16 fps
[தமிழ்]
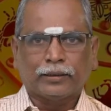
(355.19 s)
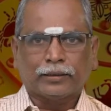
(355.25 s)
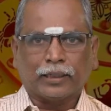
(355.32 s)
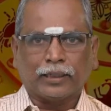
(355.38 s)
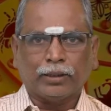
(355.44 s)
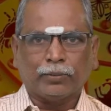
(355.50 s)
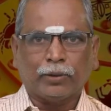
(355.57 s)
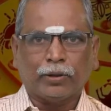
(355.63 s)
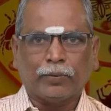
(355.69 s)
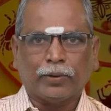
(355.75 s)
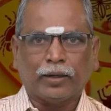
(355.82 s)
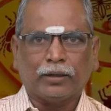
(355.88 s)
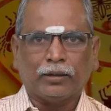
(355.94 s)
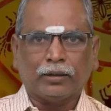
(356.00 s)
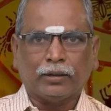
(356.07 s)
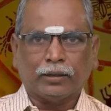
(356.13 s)
சனி
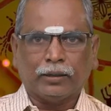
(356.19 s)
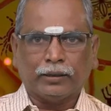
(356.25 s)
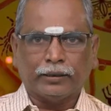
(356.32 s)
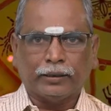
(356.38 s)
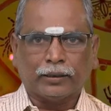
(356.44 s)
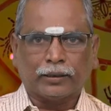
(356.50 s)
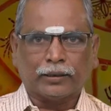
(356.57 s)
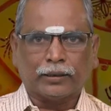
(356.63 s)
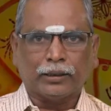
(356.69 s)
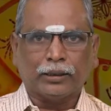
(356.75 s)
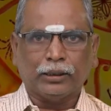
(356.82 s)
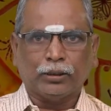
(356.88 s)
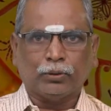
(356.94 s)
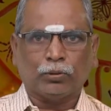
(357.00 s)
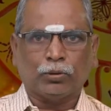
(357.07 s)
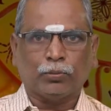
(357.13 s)
பகவான் எட்டு
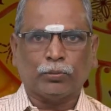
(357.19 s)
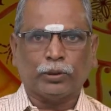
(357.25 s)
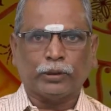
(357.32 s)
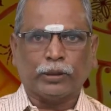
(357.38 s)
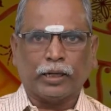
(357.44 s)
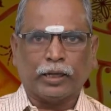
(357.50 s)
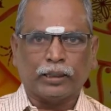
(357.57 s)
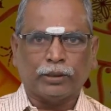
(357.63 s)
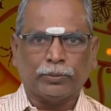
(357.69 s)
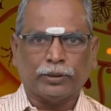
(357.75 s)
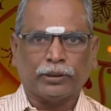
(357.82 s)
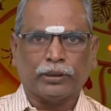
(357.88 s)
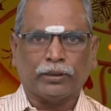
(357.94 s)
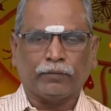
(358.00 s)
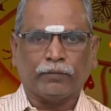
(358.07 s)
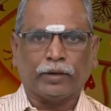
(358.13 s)
ஒன்பது
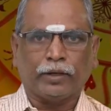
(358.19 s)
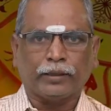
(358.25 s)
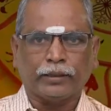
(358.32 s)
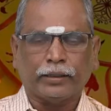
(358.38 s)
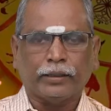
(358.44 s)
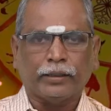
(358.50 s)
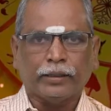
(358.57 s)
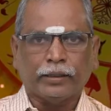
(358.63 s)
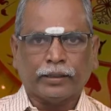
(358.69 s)
ஆதிபத்தியம் வாங்கி